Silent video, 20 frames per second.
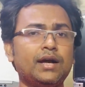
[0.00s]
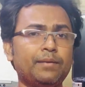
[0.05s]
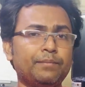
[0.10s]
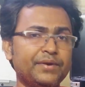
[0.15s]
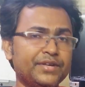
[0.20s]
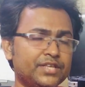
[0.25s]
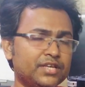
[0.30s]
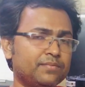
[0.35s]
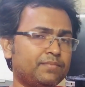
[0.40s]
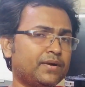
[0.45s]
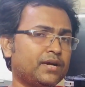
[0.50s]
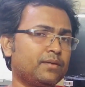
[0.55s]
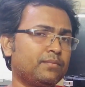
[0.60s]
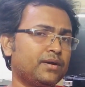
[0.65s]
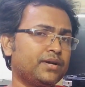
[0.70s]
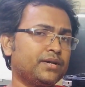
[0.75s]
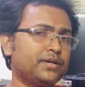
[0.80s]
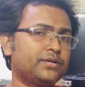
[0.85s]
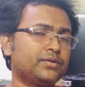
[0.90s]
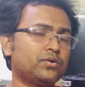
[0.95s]
বেসিক
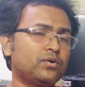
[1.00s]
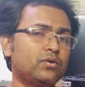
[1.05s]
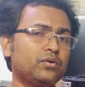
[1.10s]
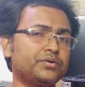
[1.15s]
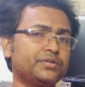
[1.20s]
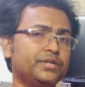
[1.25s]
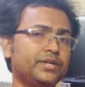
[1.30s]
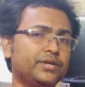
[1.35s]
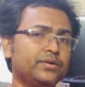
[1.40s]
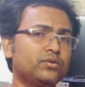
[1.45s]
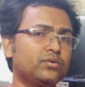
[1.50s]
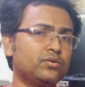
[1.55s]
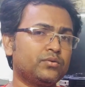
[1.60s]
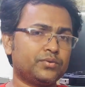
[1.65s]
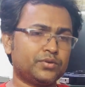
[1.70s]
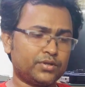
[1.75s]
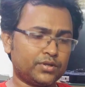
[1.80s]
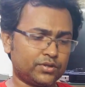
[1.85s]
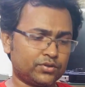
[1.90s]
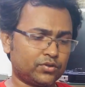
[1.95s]
ফান্ডামেন্টাল সহ যে কোনো
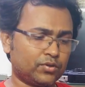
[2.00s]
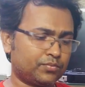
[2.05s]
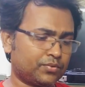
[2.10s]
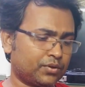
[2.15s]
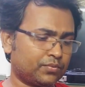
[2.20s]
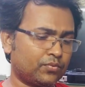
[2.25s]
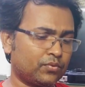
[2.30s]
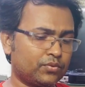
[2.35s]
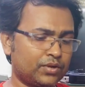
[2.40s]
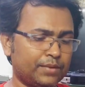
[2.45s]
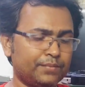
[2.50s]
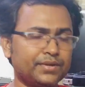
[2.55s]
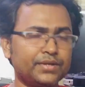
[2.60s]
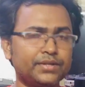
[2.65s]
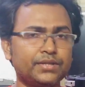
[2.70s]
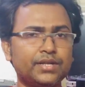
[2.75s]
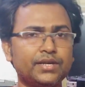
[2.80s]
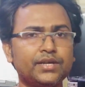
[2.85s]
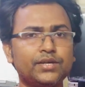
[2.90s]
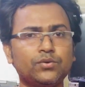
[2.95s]
সফটওয়্যার প্রোগ্রামিং
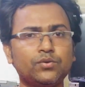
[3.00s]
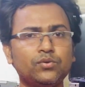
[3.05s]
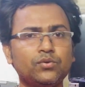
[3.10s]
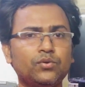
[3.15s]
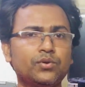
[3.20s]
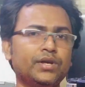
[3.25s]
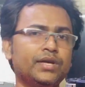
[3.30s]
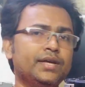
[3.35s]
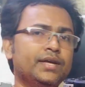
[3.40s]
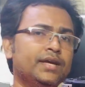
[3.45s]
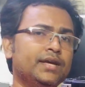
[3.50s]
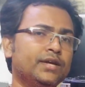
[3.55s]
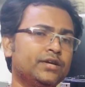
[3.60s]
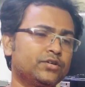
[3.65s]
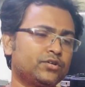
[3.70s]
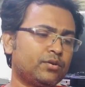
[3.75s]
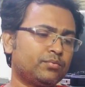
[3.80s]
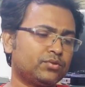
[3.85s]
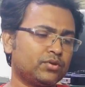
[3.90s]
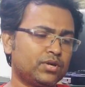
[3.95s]
থেকে শুরু করে
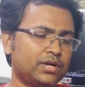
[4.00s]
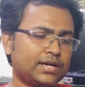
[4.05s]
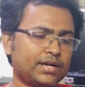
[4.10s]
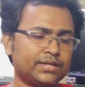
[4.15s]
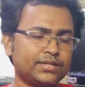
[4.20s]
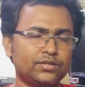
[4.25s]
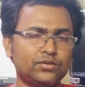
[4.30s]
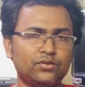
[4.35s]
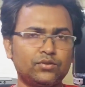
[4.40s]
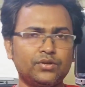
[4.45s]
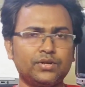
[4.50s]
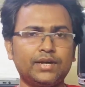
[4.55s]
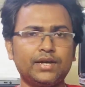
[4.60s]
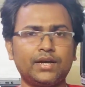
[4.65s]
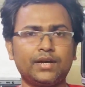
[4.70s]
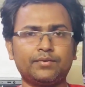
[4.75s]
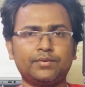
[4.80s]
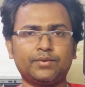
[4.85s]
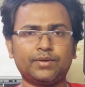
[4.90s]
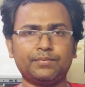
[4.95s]
সব ধরনের কাজের জন্য এই
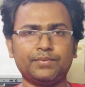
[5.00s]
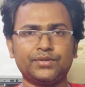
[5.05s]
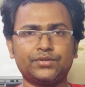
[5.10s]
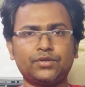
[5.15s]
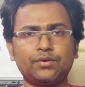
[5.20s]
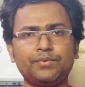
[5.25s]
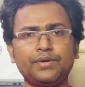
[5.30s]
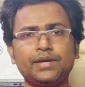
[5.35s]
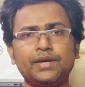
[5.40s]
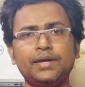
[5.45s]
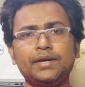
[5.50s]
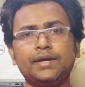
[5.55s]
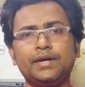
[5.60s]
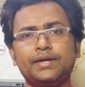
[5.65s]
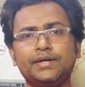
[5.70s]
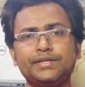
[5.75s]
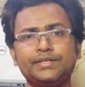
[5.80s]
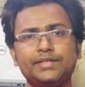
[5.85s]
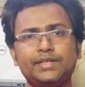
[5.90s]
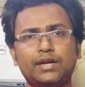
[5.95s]
ল্যাপটপটা বেস্ট হবে
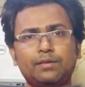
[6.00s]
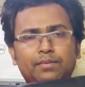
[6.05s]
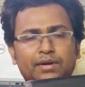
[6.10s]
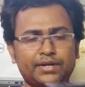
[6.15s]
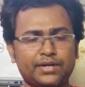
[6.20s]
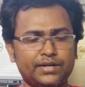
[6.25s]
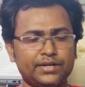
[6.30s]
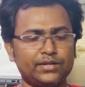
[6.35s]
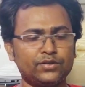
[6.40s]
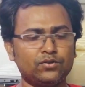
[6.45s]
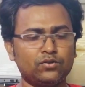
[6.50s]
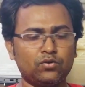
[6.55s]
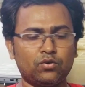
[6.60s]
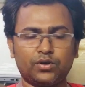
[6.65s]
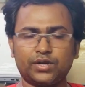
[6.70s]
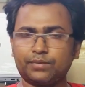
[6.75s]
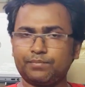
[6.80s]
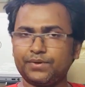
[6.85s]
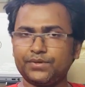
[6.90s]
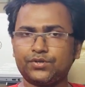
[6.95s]
ডিজিটাল মার্কেটিংয়ের জন্য
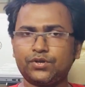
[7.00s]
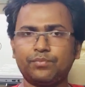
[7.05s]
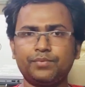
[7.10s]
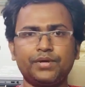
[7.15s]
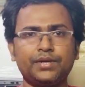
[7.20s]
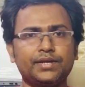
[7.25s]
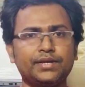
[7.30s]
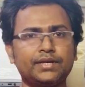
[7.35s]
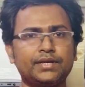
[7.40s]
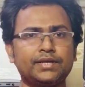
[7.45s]
অনেক বেস্ট হবে